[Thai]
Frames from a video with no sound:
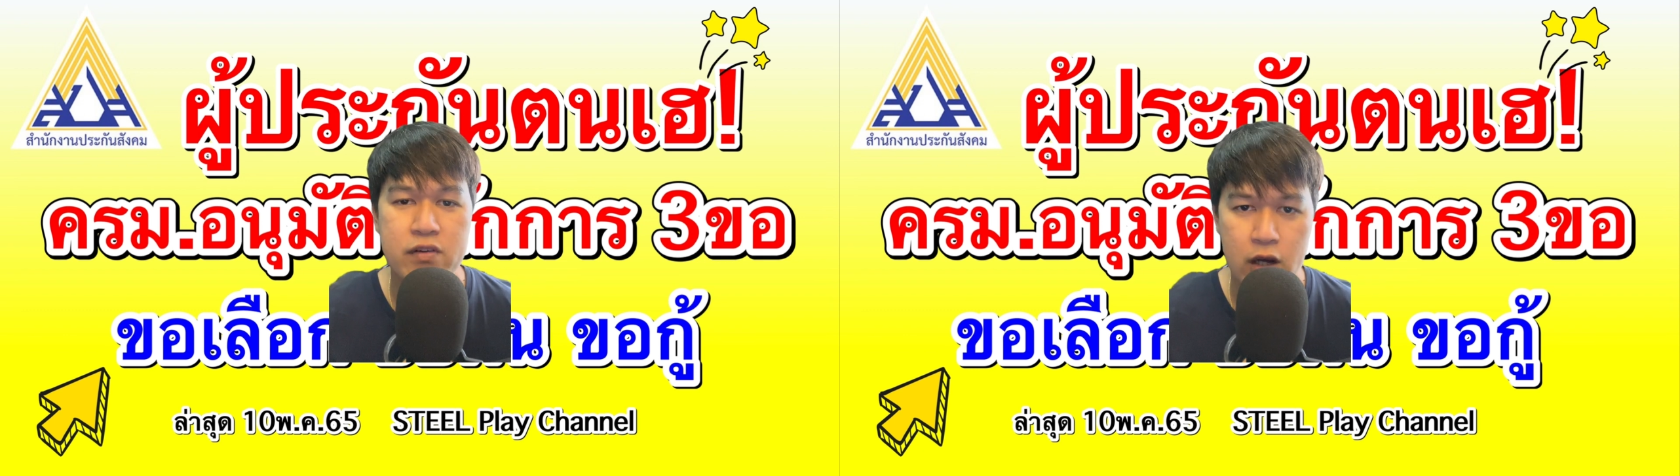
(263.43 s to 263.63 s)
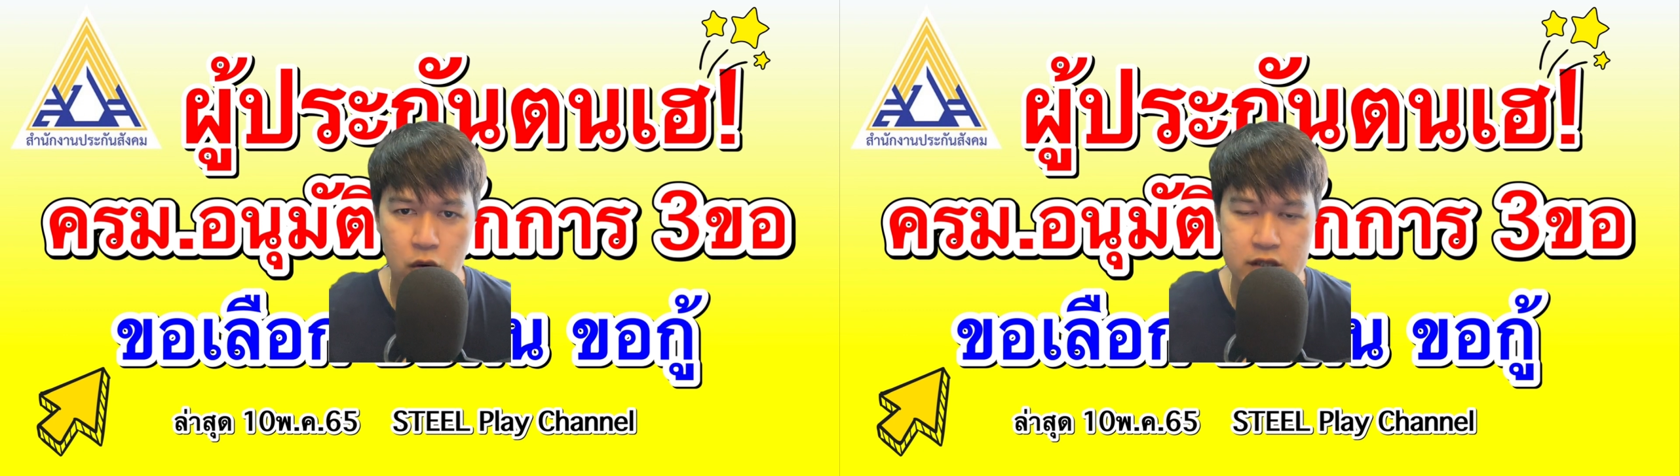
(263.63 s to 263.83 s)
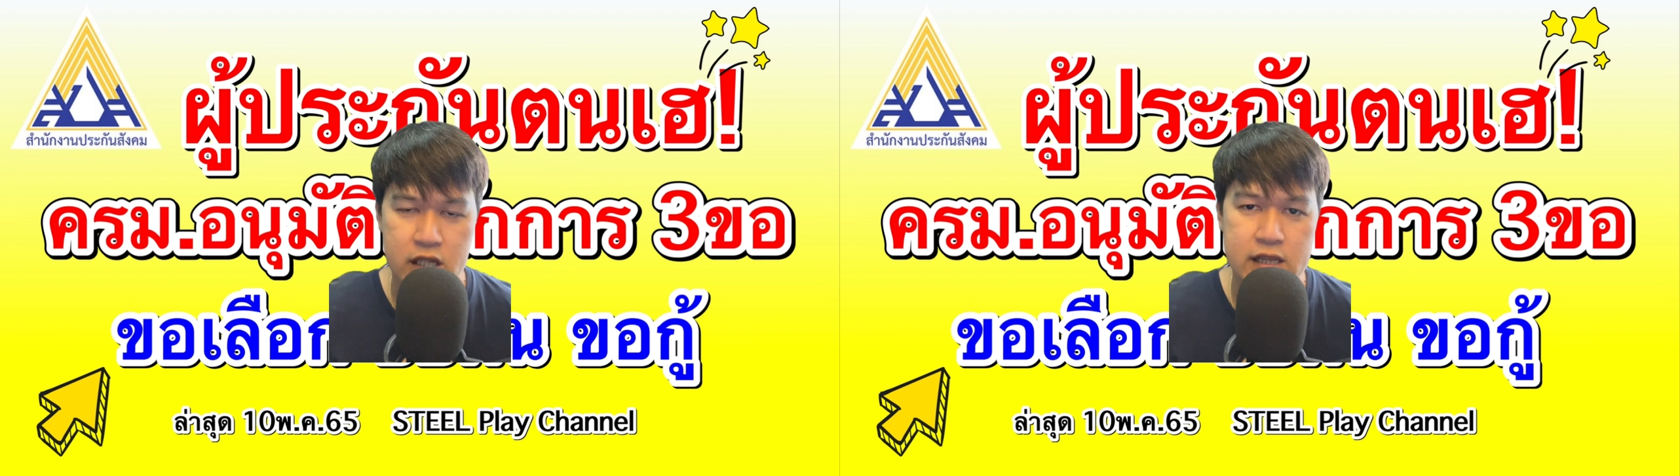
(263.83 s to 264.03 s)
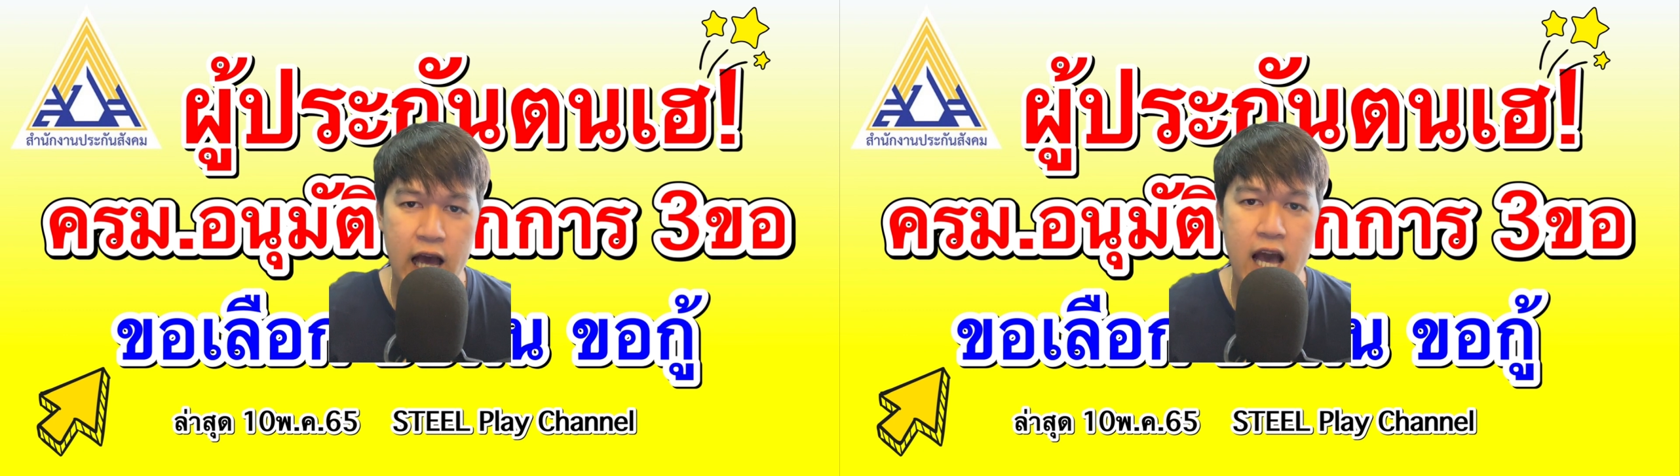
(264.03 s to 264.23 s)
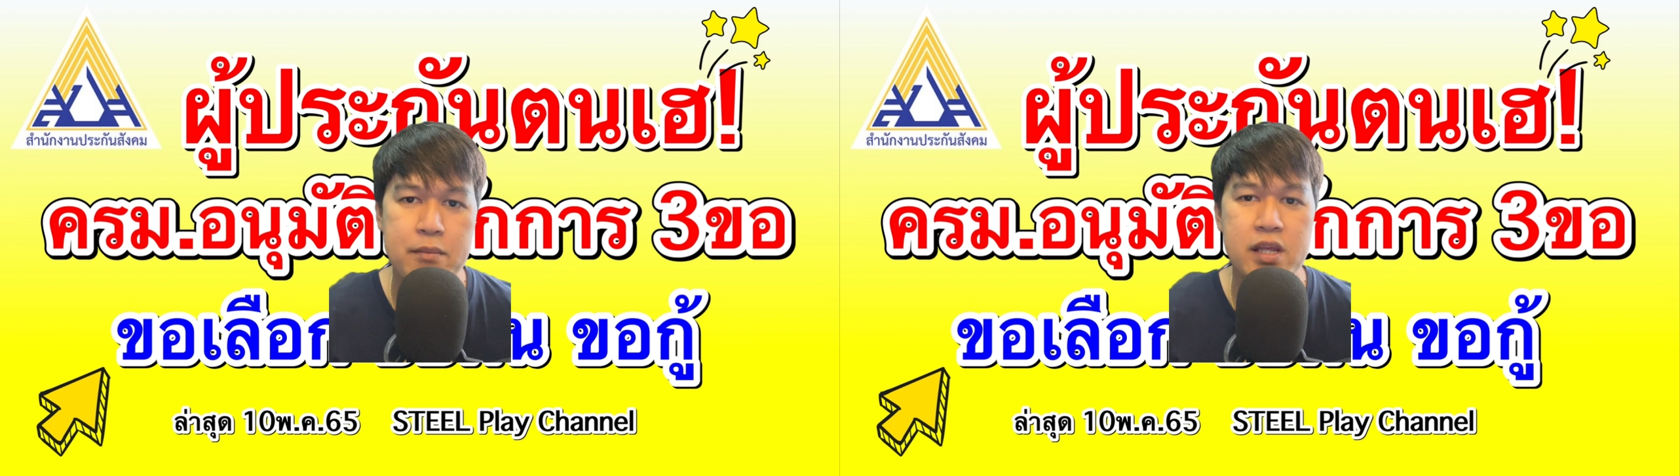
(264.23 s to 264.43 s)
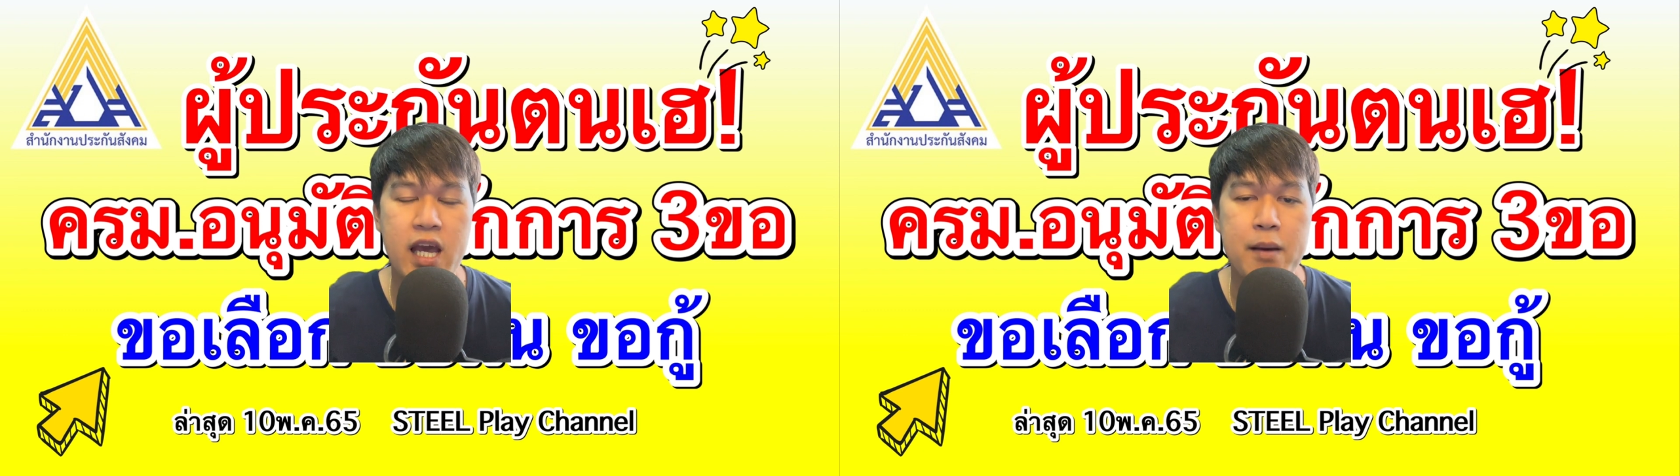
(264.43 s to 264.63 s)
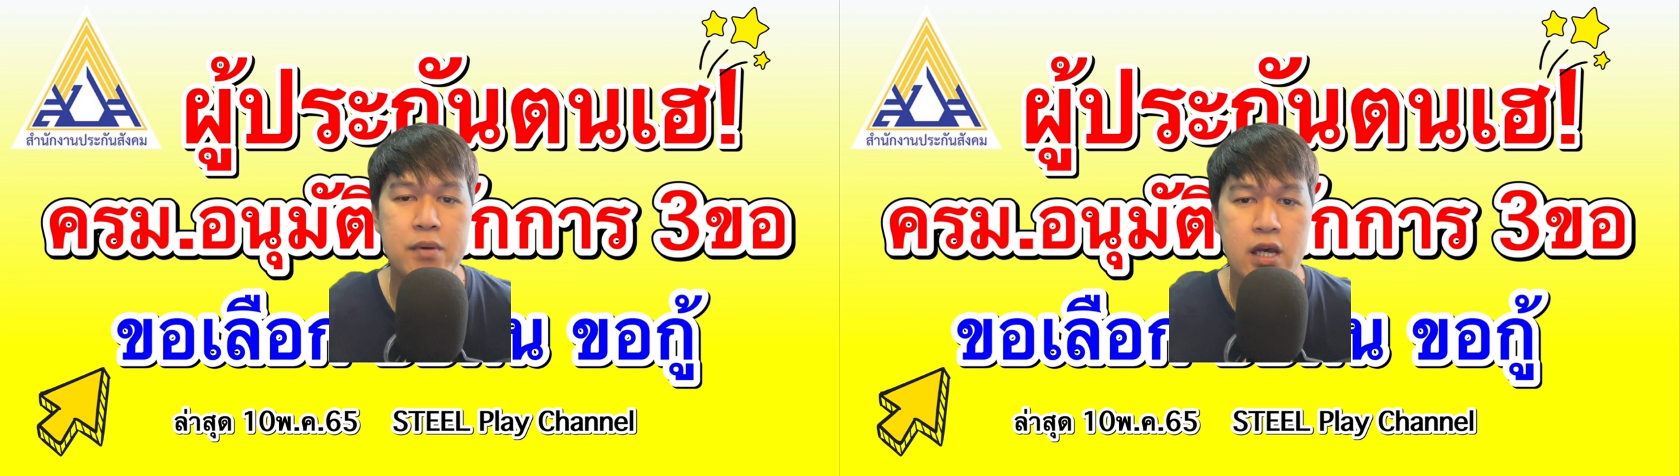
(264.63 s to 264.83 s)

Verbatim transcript: ฝากกดติดตามนะครับ